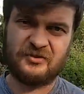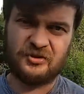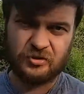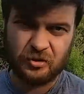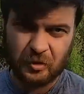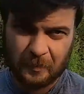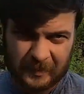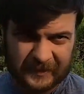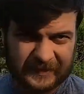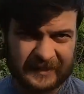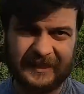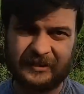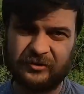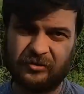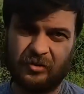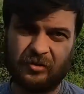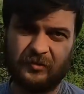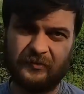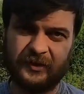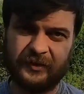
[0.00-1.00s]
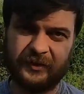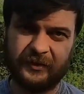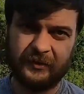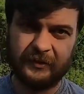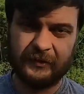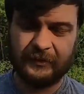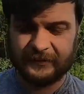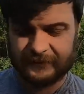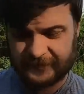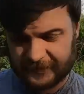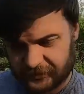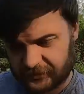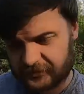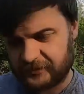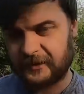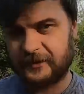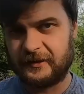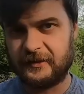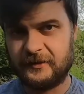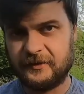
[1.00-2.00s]
все подготовлено,
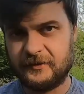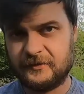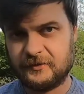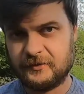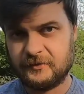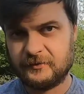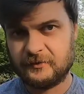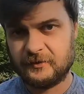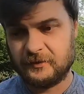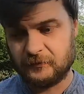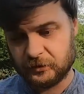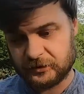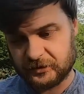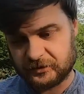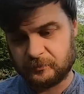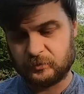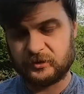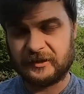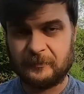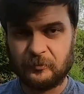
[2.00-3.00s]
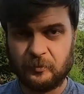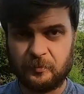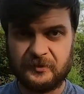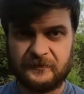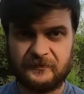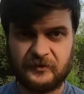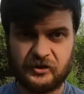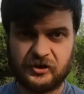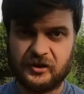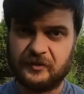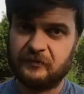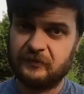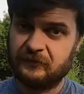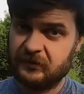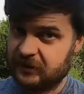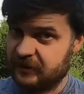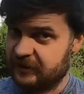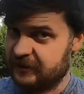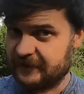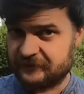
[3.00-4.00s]
значит так и есть. И вот этому тому подтверждение. Вы
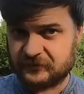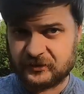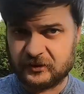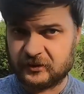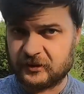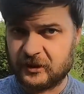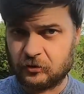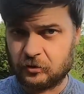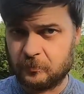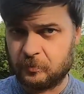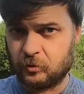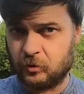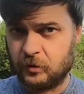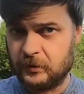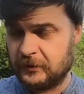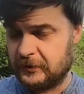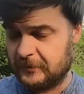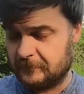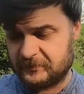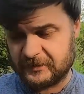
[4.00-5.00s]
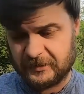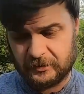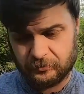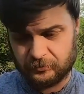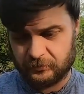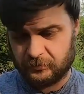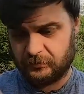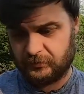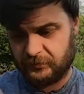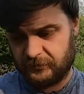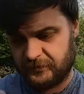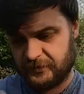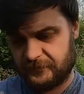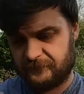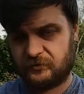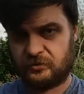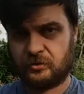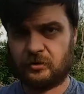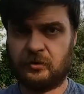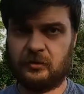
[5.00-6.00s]
видели, я вскрыл коробку абсолютно. И
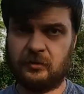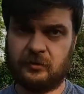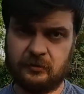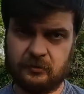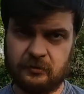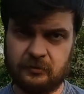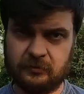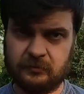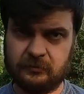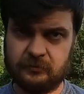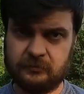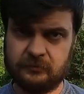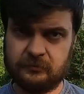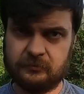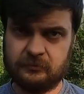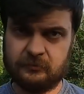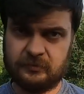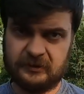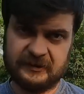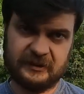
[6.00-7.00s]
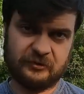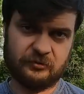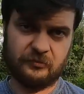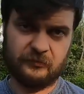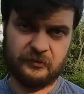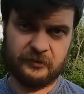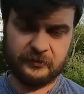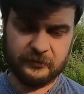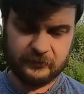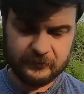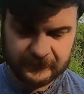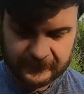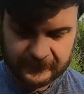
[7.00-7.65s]
здесь все подготовлено.